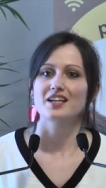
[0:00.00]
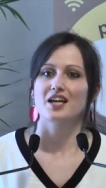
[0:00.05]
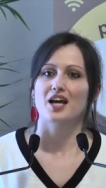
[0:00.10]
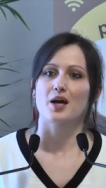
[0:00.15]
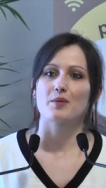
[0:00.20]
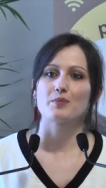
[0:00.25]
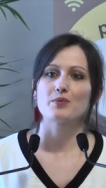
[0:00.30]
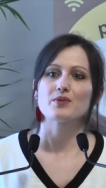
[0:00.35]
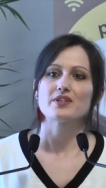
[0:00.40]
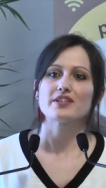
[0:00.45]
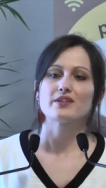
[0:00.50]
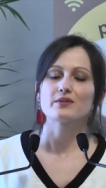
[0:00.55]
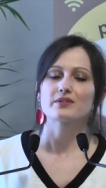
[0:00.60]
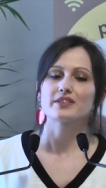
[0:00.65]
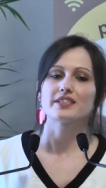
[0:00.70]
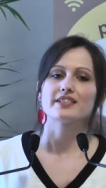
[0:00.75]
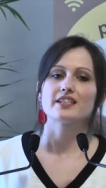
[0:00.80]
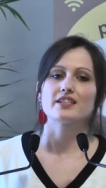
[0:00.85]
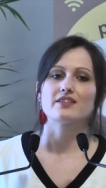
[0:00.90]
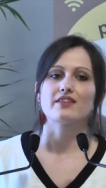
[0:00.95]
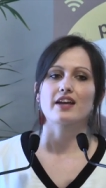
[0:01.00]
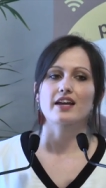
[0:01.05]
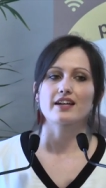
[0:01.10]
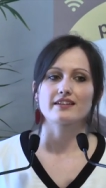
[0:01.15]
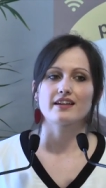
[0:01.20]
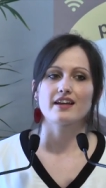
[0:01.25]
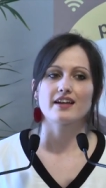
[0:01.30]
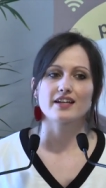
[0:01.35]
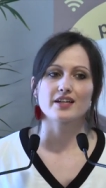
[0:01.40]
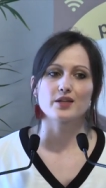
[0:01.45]
un peu l'identité de
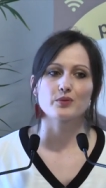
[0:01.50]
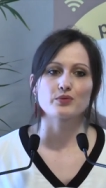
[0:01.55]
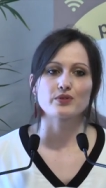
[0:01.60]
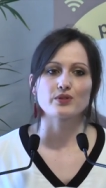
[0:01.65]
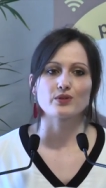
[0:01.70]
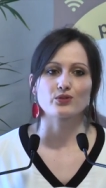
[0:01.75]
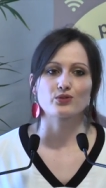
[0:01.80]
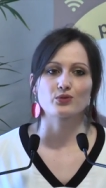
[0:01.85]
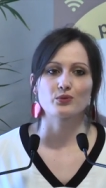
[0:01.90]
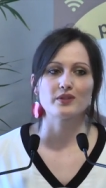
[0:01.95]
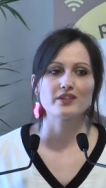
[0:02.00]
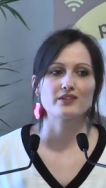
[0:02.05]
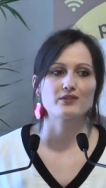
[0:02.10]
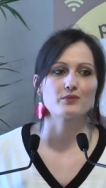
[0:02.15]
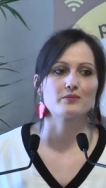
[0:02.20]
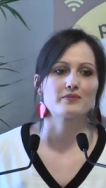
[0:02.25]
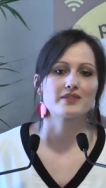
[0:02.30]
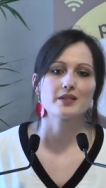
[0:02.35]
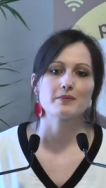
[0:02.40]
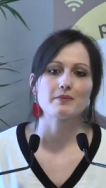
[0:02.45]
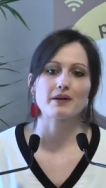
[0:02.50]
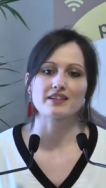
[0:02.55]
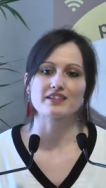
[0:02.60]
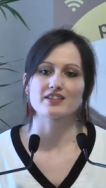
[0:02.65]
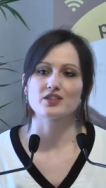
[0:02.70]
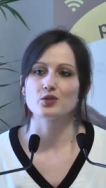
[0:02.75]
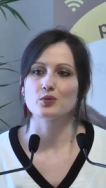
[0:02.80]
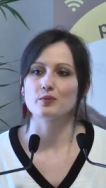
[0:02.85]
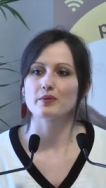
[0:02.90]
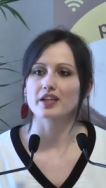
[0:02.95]
Verdun et puis ensuite une petite
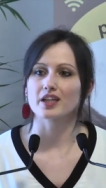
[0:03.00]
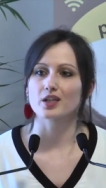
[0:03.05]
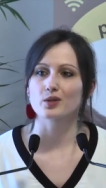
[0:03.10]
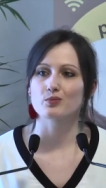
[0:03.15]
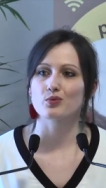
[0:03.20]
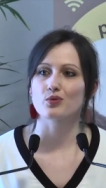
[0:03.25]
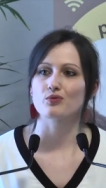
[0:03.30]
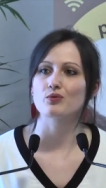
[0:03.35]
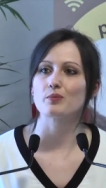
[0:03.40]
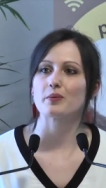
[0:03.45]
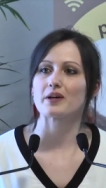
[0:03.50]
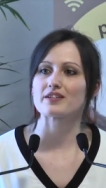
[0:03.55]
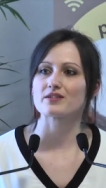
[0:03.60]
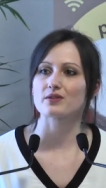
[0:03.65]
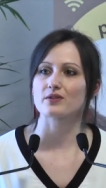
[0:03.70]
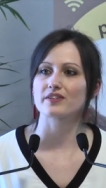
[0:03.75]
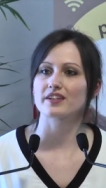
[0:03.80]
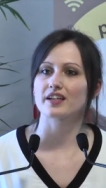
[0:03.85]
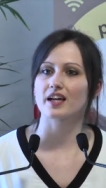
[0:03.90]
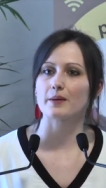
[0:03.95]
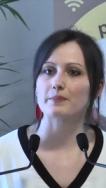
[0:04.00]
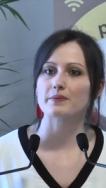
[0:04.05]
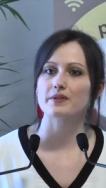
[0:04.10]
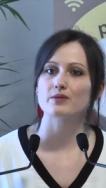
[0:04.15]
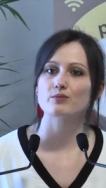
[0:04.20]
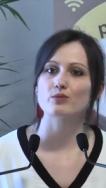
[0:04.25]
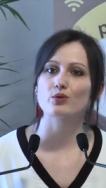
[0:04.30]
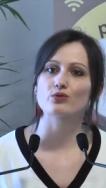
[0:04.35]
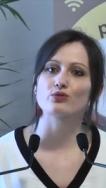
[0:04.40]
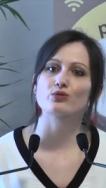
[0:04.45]
partie numérique pour vous présenter
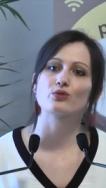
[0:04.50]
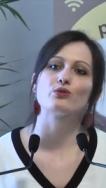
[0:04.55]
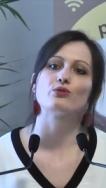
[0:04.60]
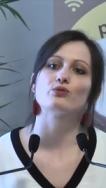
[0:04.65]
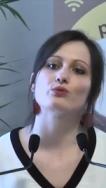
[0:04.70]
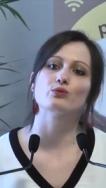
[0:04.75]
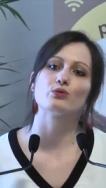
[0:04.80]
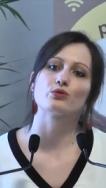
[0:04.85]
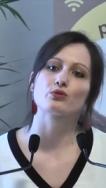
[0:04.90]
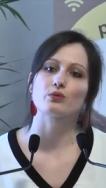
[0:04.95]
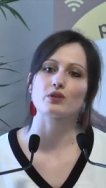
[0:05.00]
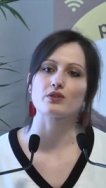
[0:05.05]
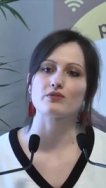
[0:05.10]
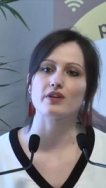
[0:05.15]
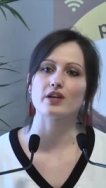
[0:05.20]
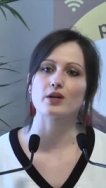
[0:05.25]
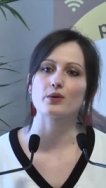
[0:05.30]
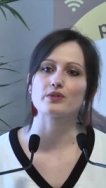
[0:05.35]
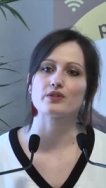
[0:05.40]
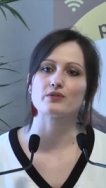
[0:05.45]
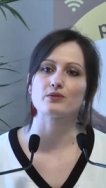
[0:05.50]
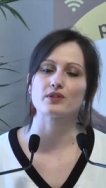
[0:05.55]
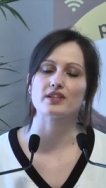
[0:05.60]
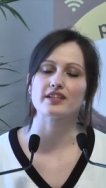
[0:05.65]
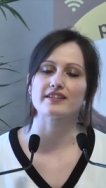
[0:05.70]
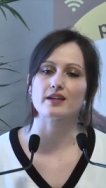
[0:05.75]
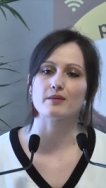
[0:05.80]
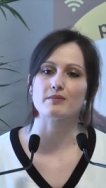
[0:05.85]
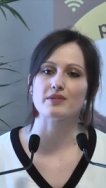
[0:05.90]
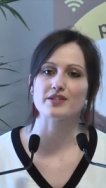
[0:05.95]
rapidement ce que nous, on souhaite faire au niveau de
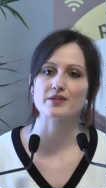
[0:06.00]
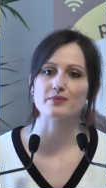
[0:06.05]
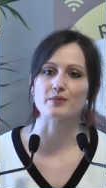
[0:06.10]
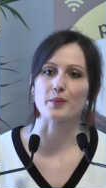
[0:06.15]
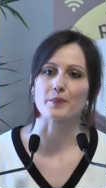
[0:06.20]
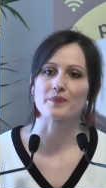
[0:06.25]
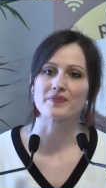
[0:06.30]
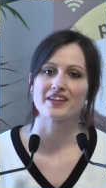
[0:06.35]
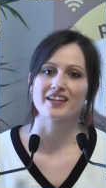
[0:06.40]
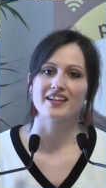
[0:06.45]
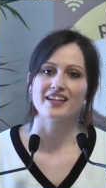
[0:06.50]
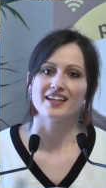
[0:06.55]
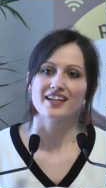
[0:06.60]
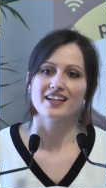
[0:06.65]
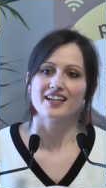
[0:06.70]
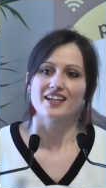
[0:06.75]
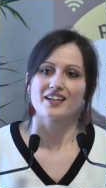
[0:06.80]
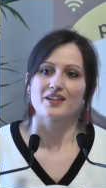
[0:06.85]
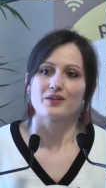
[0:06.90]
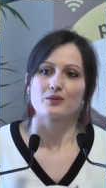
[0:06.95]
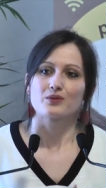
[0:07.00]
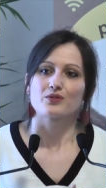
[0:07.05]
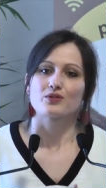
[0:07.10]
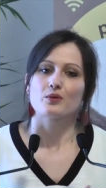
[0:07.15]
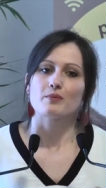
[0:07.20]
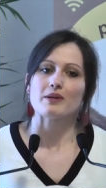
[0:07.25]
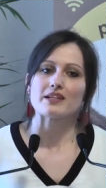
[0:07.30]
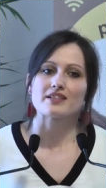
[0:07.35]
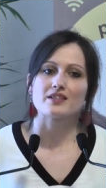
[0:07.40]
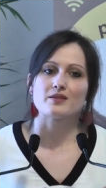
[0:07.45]
l'établissement. Donc
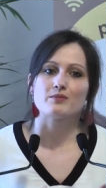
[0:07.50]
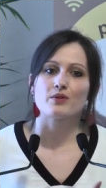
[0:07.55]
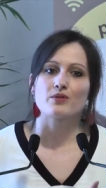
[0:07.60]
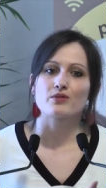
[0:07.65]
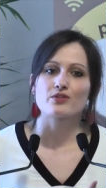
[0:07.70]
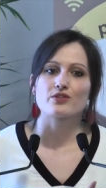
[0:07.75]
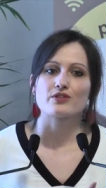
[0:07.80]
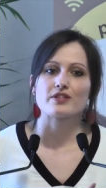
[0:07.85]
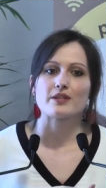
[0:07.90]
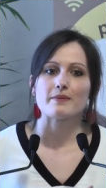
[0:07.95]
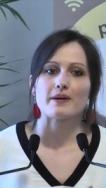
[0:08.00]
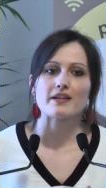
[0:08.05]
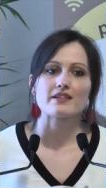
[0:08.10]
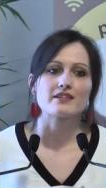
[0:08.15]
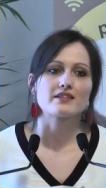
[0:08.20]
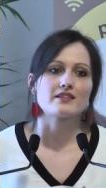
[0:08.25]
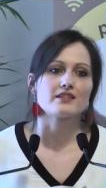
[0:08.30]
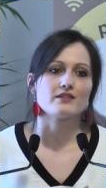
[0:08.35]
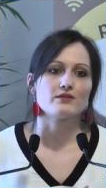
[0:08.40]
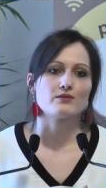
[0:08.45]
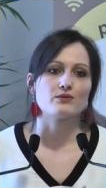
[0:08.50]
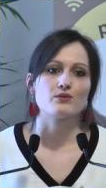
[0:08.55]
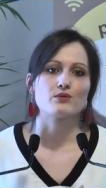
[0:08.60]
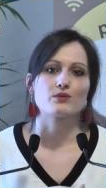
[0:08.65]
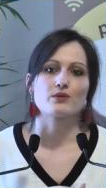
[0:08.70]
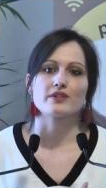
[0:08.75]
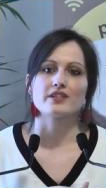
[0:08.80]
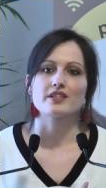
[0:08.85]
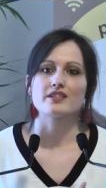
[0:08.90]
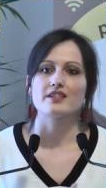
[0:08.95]
ce bâtiment, je ne sais pas si vous le
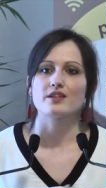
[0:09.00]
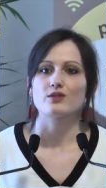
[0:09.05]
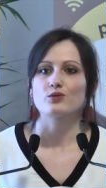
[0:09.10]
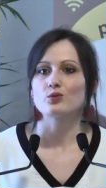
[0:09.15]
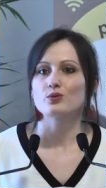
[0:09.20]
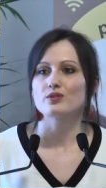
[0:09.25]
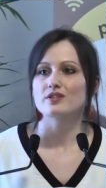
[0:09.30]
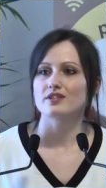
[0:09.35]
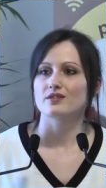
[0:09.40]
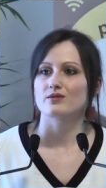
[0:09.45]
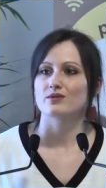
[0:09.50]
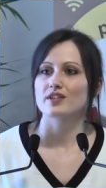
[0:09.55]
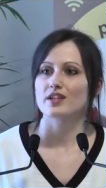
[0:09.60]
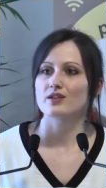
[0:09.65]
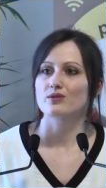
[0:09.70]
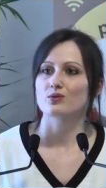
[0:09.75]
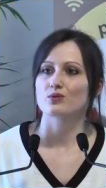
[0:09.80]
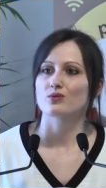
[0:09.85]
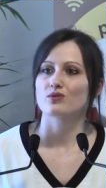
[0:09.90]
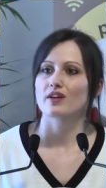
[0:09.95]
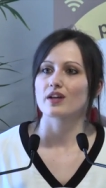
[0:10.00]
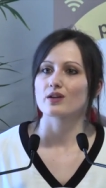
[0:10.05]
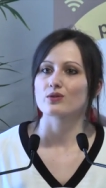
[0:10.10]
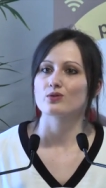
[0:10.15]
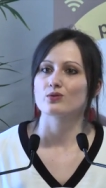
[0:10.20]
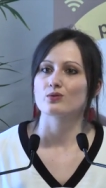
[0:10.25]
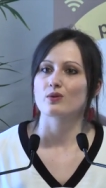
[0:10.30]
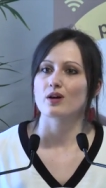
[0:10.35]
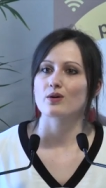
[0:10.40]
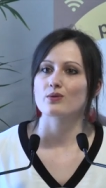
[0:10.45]
connaissez tous, si vous êtes tous du
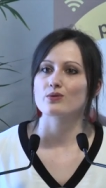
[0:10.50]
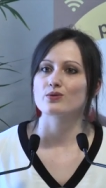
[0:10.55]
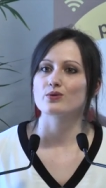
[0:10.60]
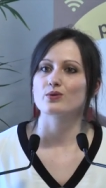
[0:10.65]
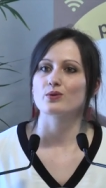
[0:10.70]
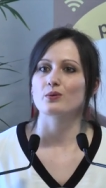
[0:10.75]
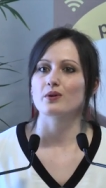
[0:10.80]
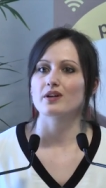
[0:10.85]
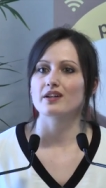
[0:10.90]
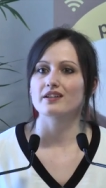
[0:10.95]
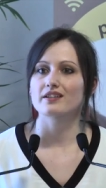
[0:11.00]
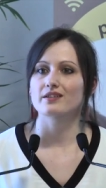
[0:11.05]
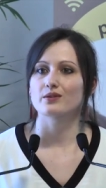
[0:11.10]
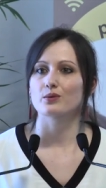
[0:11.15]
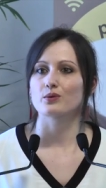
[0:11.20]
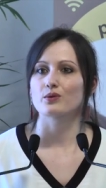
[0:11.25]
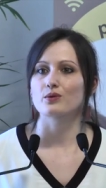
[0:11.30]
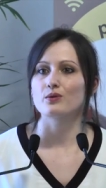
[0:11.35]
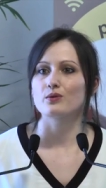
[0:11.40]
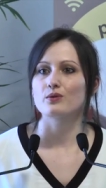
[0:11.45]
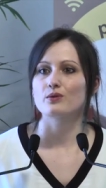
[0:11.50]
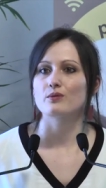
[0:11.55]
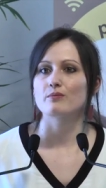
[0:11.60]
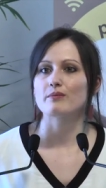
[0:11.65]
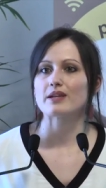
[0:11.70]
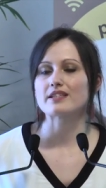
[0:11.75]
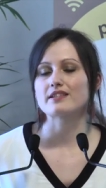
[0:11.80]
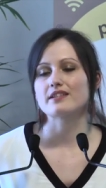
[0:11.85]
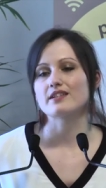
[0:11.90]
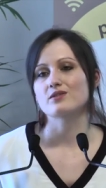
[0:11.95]
verdunois ou du coin. Donc le
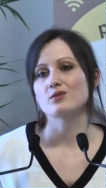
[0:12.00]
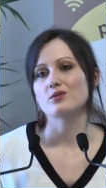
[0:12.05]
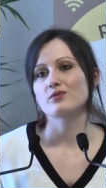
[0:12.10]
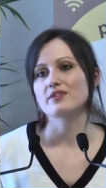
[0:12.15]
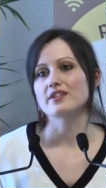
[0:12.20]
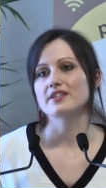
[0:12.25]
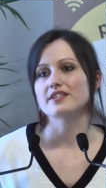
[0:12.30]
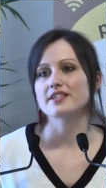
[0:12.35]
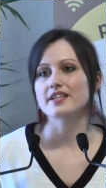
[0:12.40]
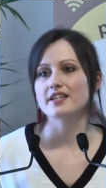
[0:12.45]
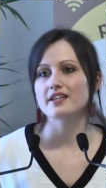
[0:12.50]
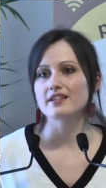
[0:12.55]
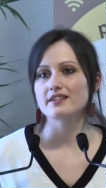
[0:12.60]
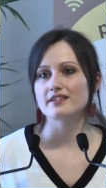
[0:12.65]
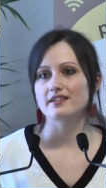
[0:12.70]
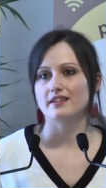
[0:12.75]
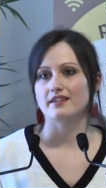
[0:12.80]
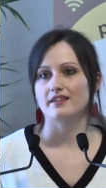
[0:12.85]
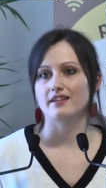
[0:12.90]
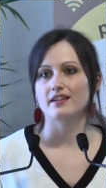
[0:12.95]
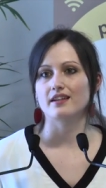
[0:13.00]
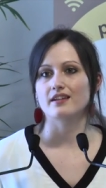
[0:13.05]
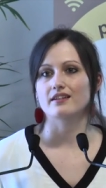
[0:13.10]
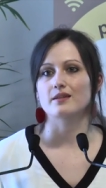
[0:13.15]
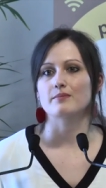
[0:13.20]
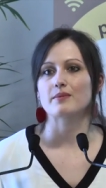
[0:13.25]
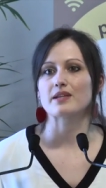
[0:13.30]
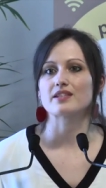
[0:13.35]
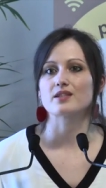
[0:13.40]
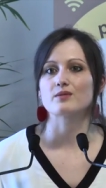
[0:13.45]
mess des officiers, c'était un
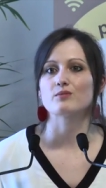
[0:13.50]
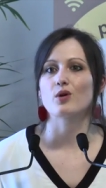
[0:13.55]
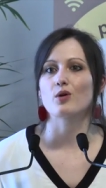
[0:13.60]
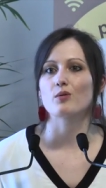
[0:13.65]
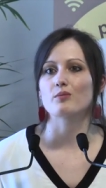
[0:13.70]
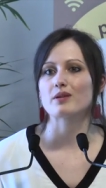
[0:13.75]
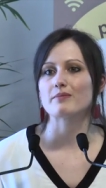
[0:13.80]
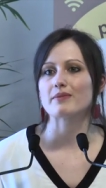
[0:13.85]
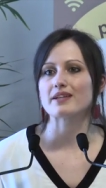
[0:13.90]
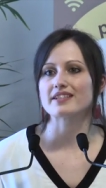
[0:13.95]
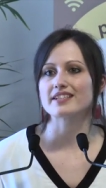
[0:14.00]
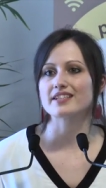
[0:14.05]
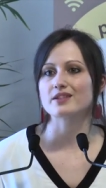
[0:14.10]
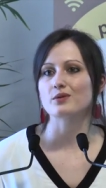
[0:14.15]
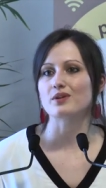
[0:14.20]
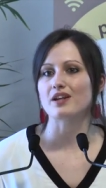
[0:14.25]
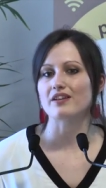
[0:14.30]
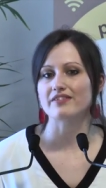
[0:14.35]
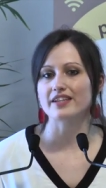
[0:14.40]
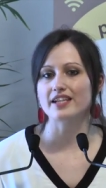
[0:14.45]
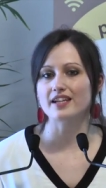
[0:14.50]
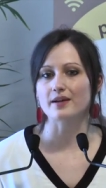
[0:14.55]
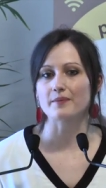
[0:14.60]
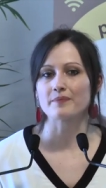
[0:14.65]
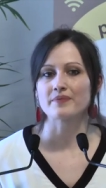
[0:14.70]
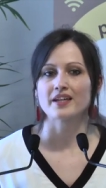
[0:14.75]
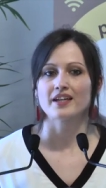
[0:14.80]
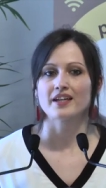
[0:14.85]
des bâtiments emblématiques de la ville.